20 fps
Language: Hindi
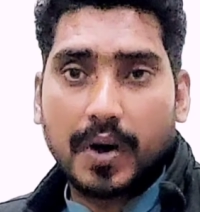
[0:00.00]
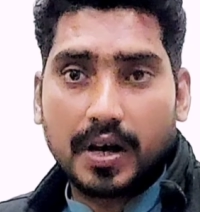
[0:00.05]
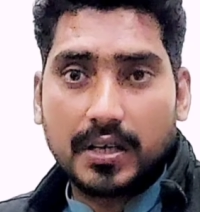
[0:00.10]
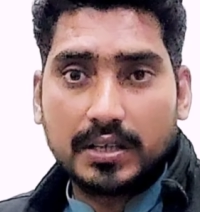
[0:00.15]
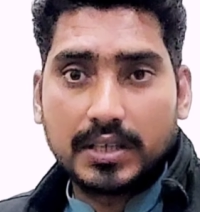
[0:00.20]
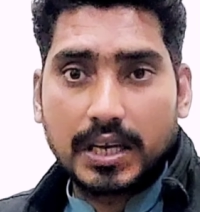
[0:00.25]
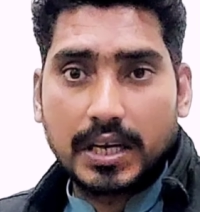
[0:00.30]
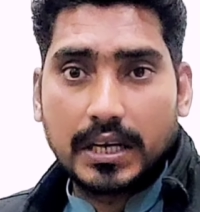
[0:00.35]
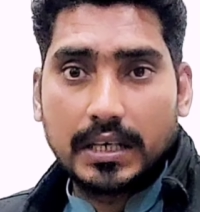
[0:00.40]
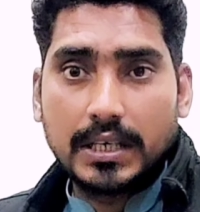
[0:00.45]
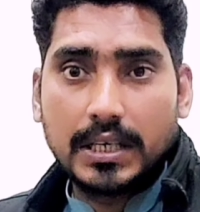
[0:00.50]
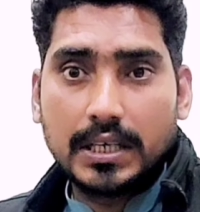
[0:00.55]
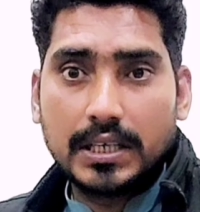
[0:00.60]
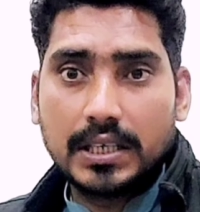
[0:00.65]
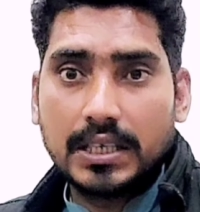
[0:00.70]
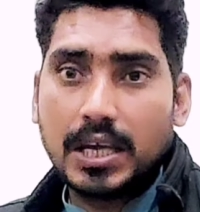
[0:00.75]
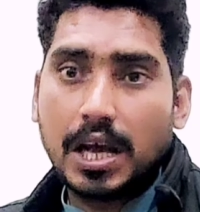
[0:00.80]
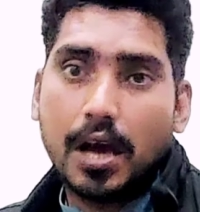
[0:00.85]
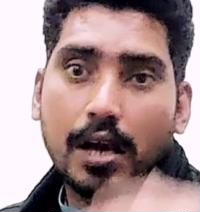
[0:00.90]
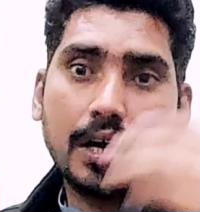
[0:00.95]
पास रखनी है
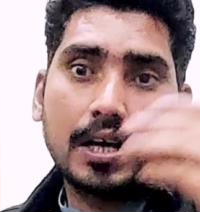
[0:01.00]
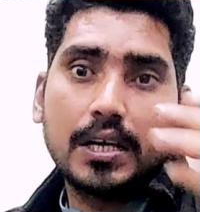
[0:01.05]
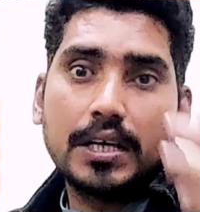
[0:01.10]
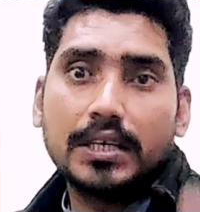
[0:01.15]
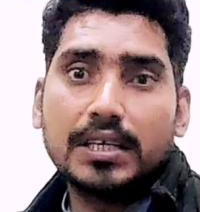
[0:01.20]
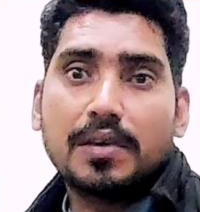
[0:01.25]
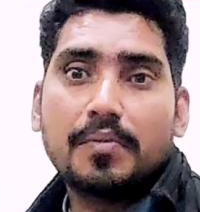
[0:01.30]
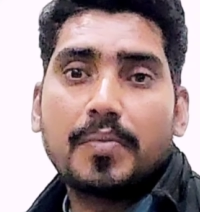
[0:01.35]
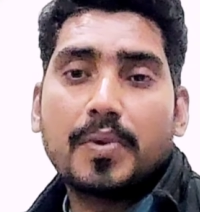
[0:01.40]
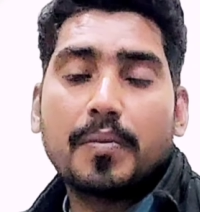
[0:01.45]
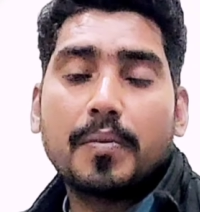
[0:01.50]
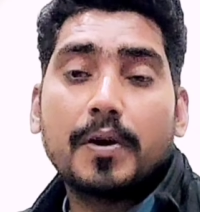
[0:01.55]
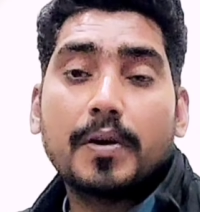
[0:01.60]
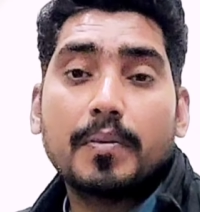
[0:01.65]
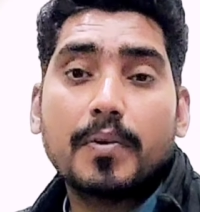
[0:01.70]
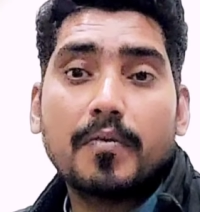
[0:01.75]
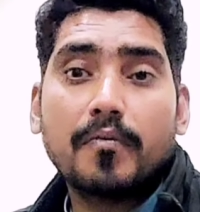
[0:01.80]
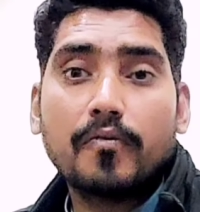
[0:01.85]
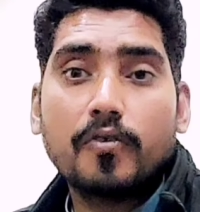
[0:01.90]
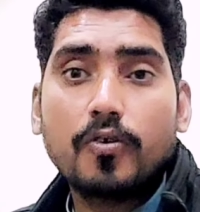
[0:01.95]
ठीक है अगर रिटर्न पेपर
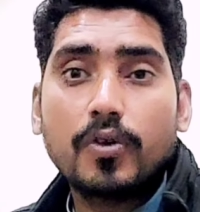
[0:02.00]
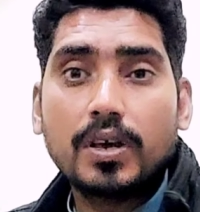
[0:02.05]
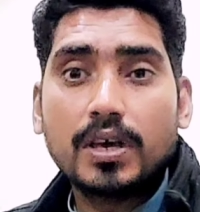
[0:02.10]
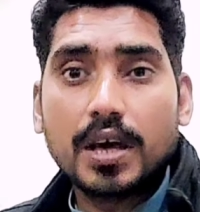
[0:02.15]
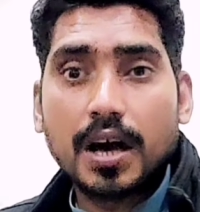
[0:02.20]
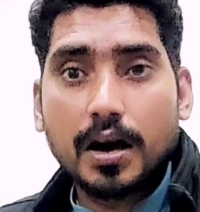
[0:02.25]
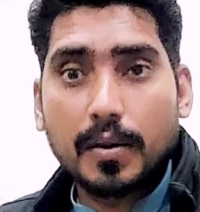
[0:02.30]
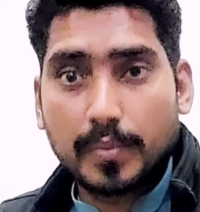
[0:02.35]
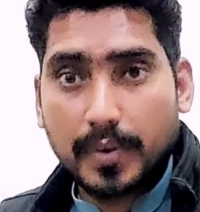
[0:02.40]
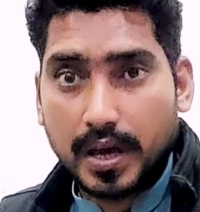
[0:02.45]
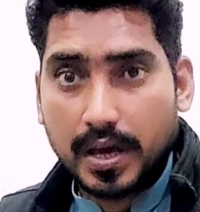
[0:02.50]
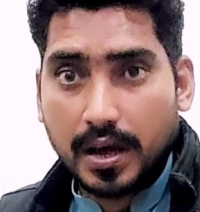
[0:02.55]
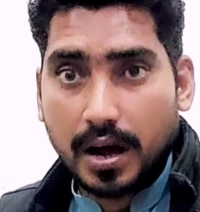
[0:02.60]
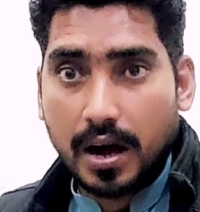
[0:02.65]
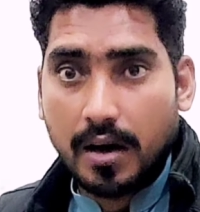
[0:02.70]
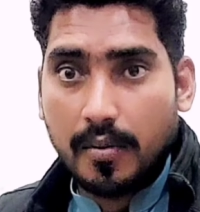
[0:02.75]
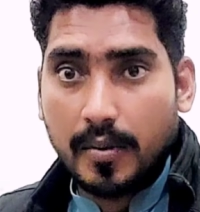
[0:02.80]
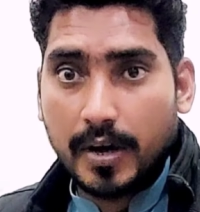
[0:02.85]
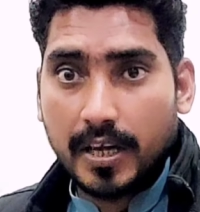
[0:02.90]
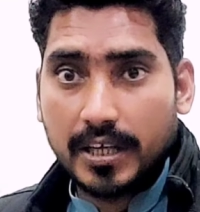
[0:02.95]
में वो ही आपके
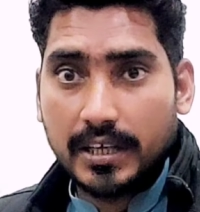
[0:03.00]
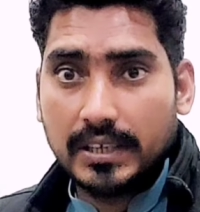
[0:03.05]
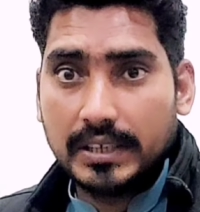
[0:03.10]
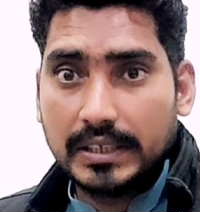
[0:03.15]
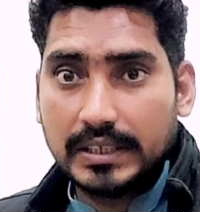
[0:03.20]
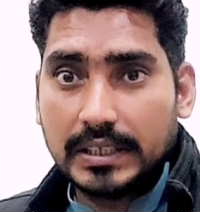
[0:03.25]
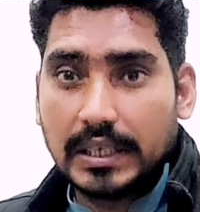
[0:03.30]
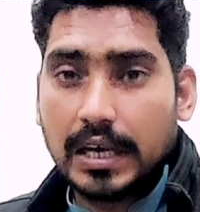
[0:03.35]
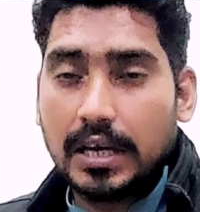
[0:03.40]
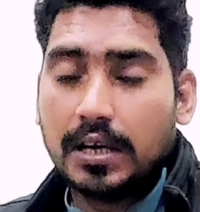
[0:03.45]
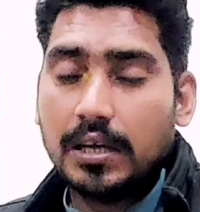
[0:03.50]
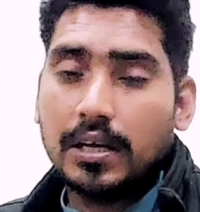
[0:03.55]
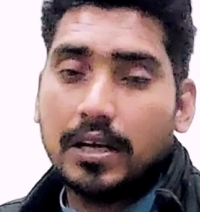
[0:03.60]
काम आएगी ठीक है